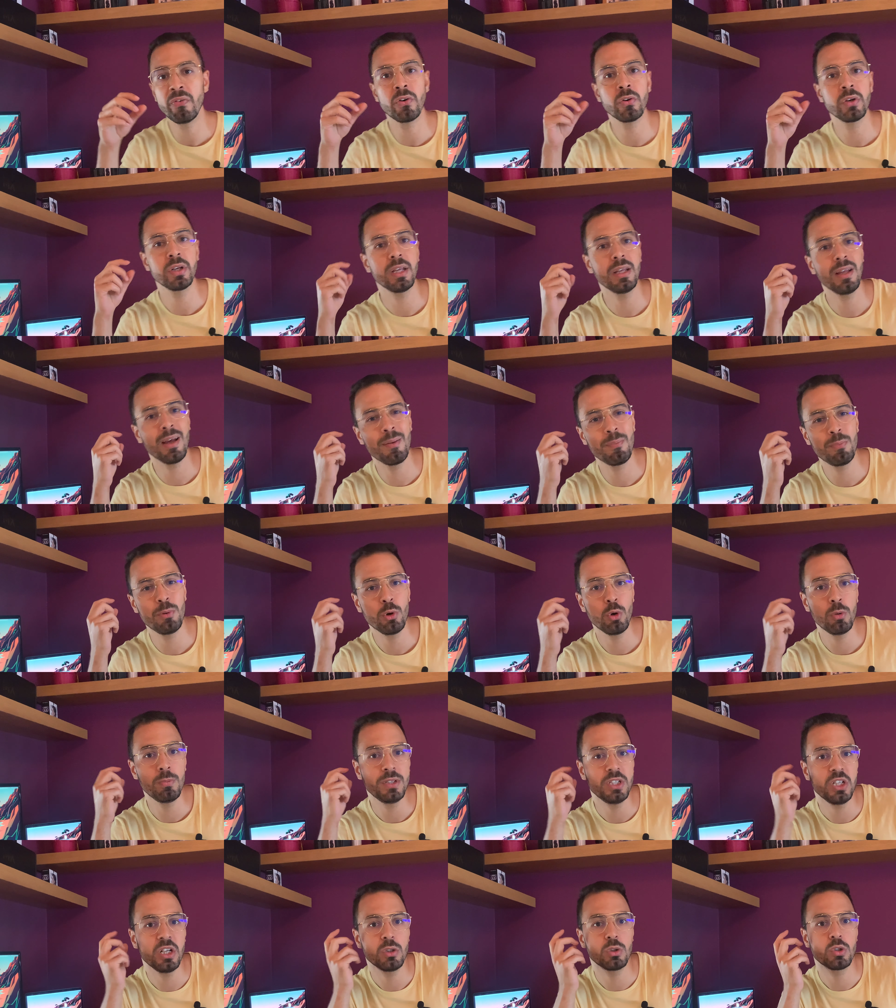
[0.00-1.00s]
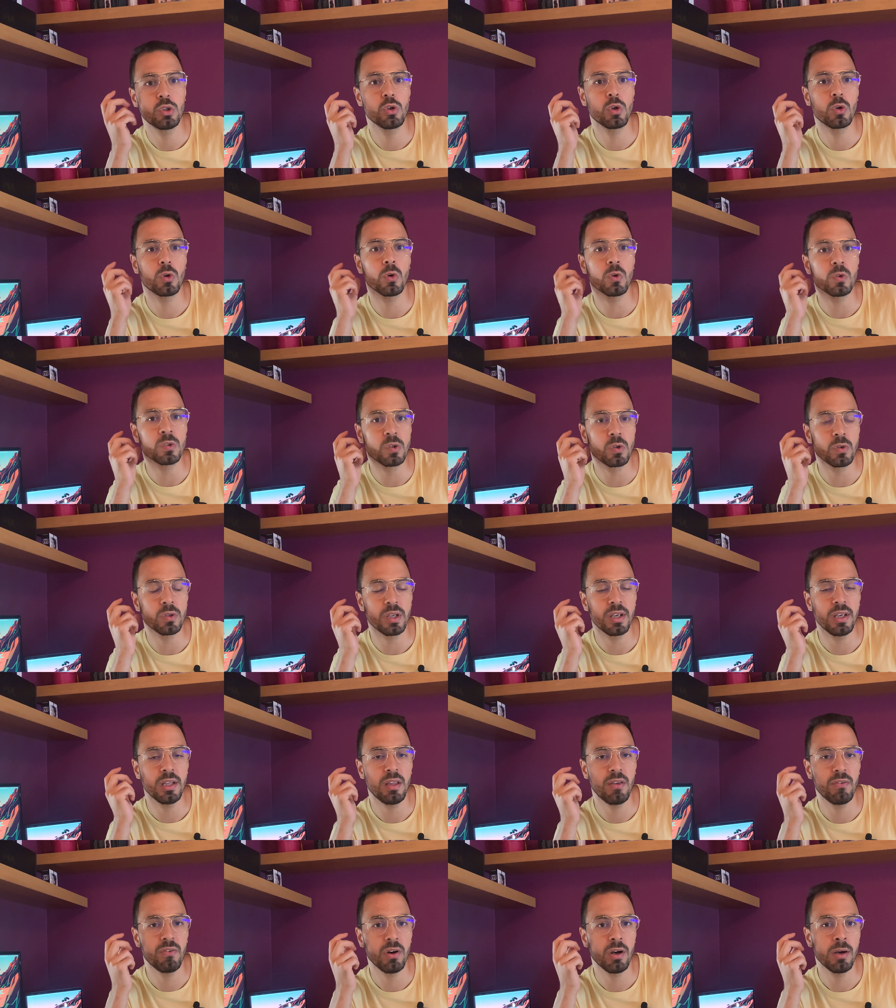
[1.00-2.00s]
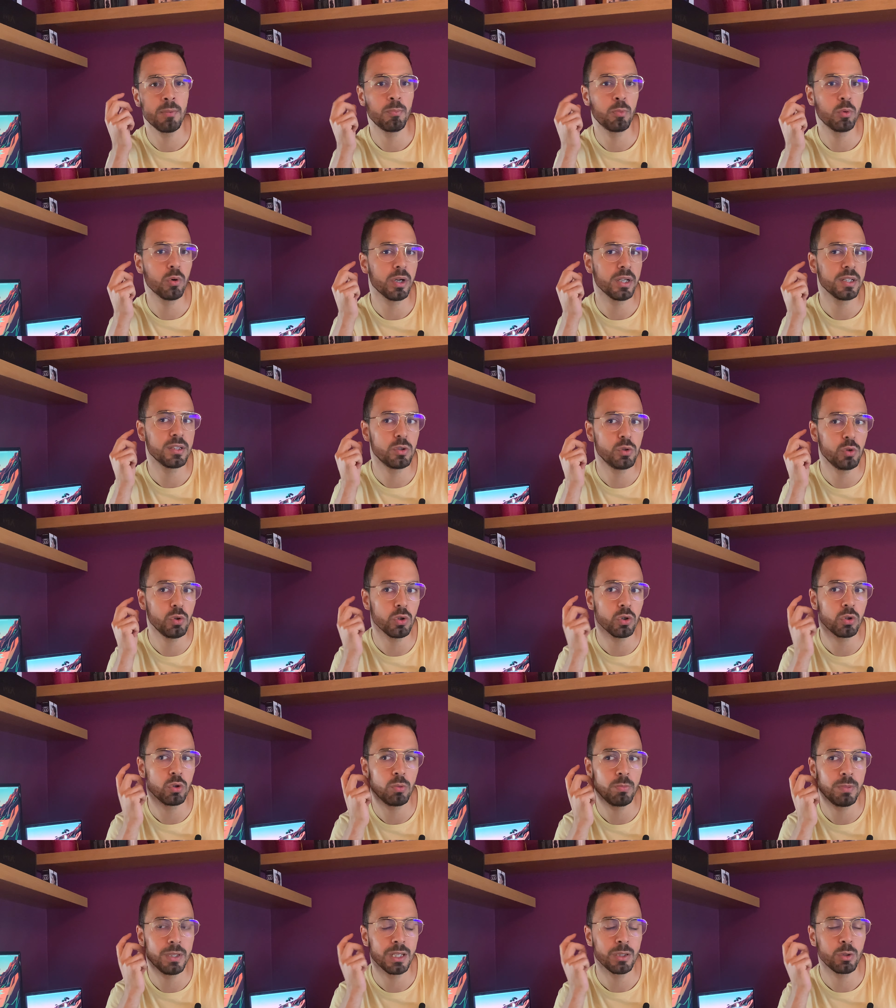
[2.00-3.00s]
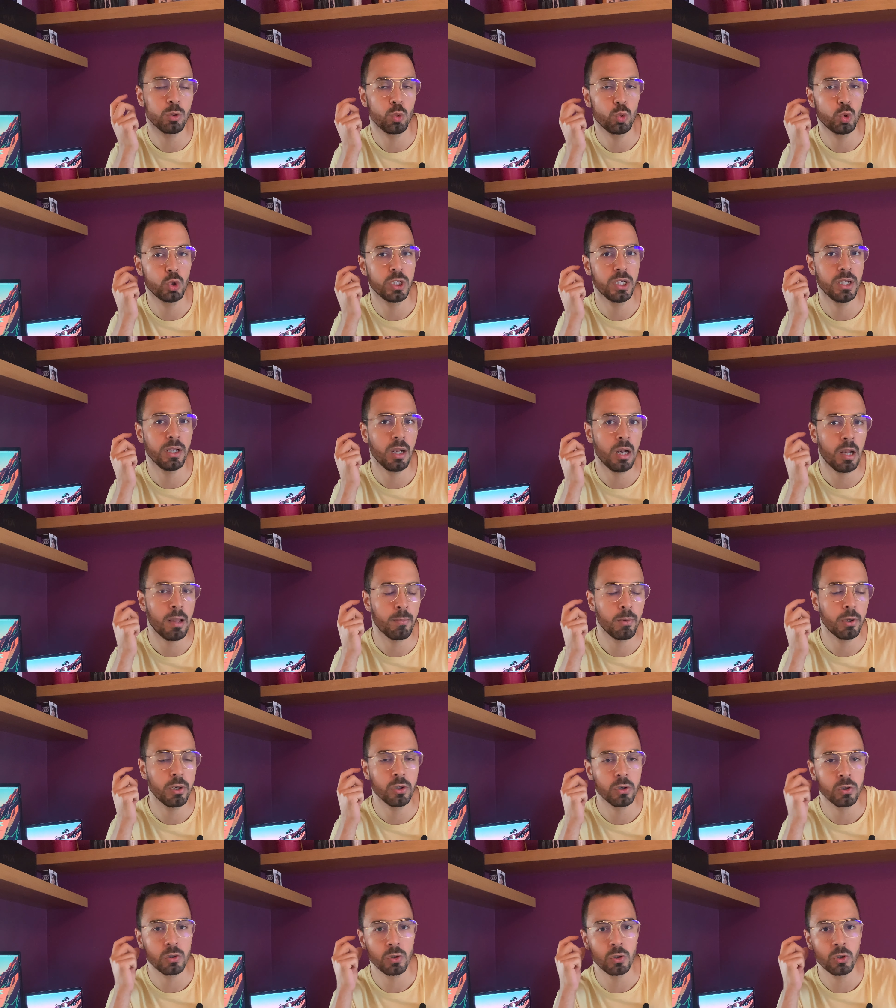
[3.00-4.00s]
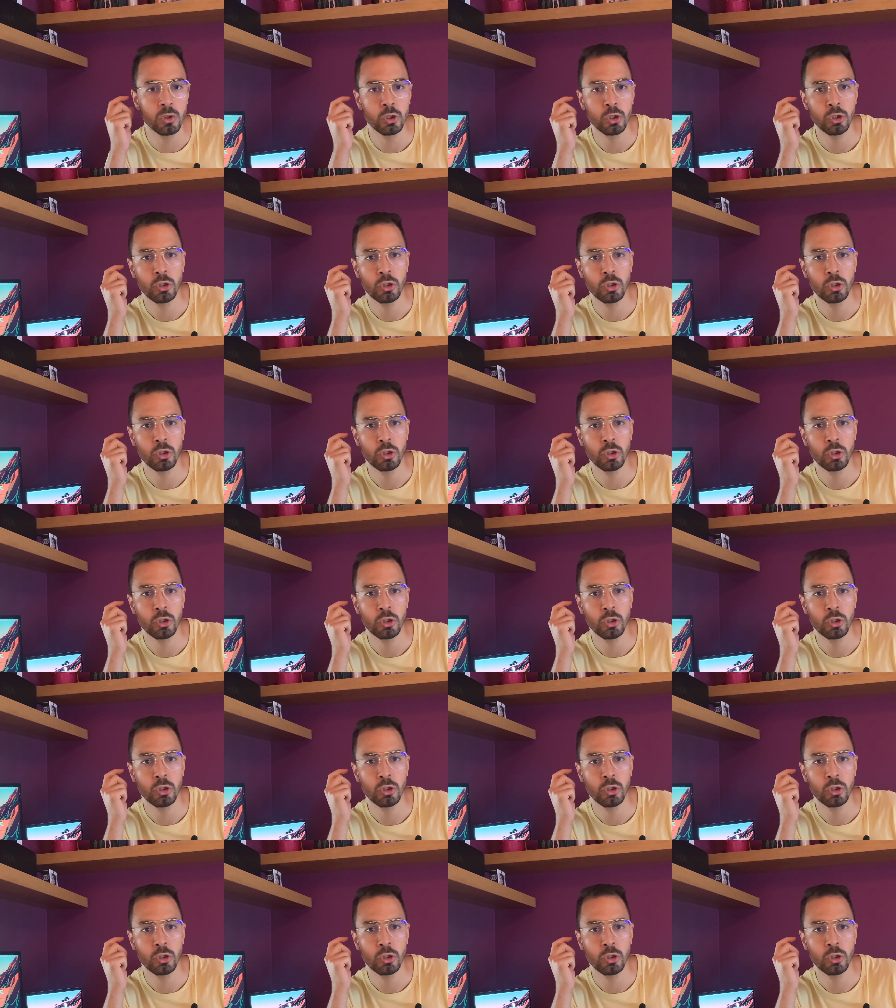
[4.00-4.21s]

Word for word: on est un peu obligé de se concentrer des fois pour être sûr de bien toucher la bonne encoche,